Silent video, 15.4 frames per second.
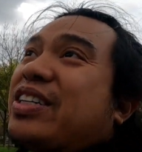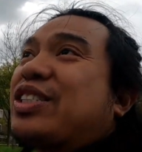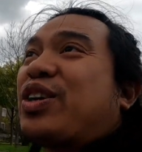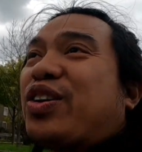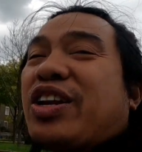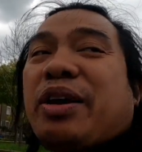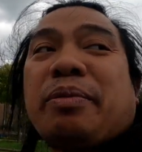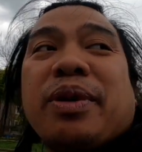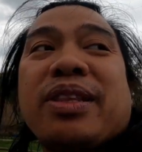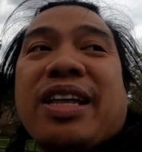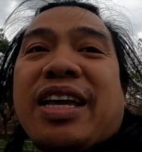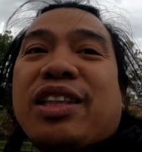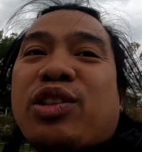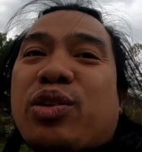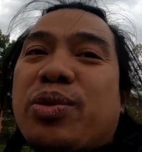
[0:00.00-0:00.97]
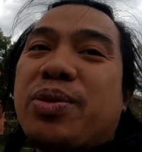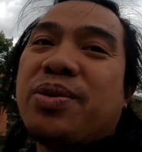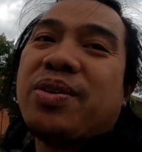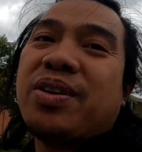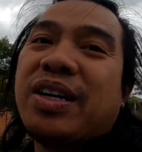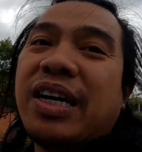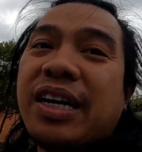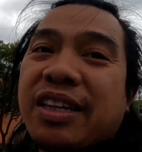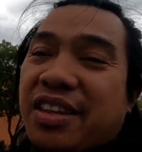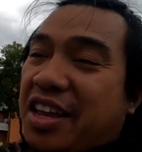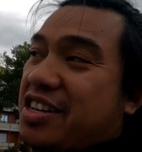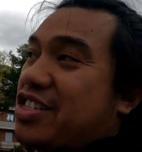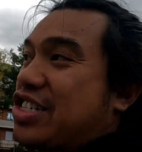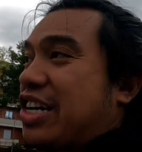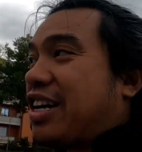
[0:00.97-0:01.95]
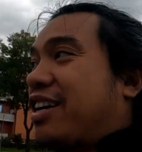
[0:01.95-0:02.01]
ang score namin 9-2.
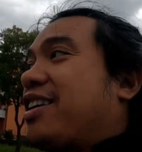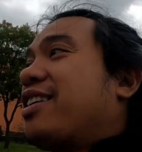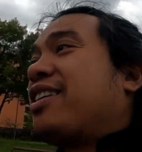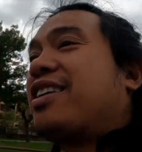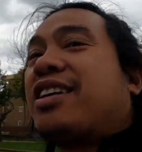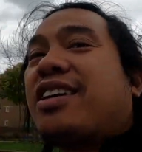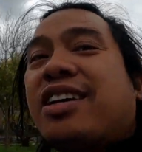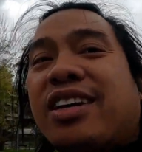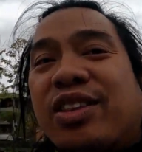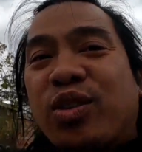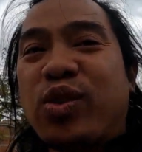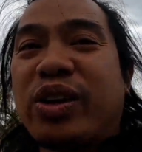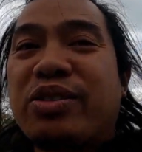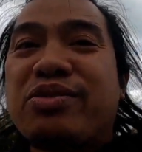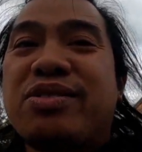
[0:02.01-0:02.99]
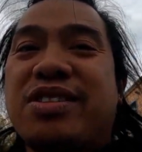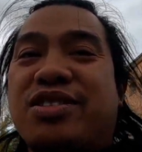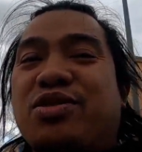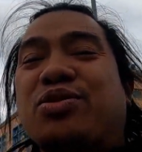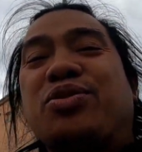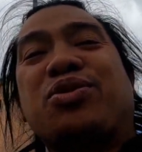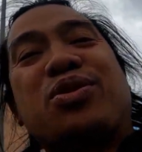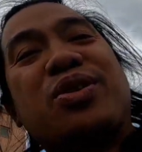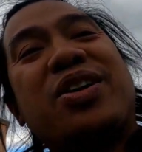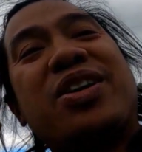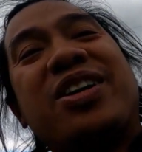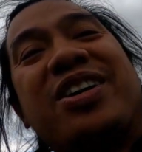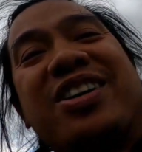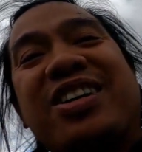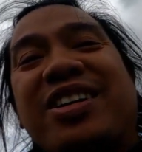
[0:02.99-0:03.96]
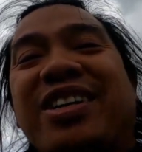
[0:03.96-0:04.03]
9 siya. Ito lang yung na-shoot ko.
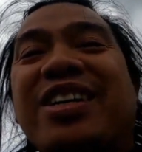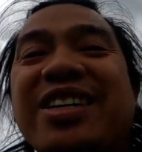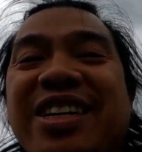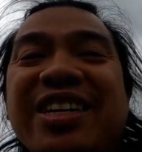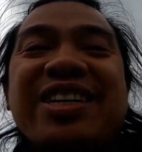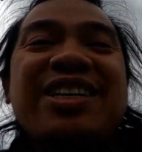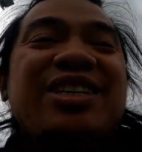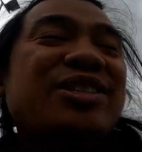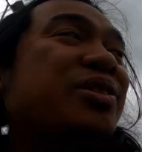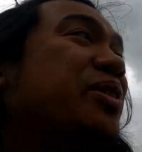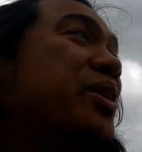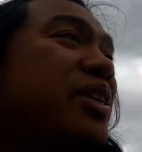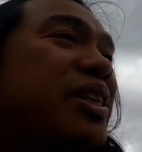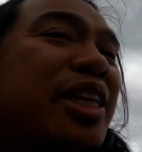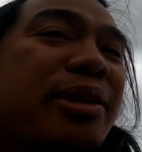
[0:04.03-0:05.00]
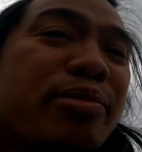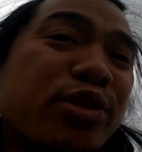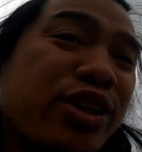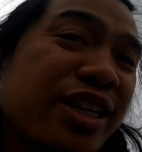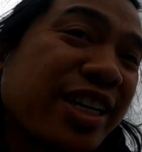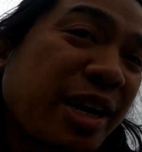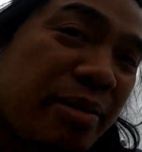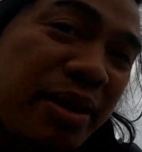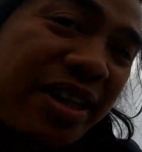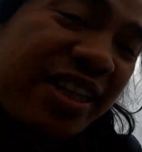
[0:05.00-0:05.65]
So ayun, tatapusin lang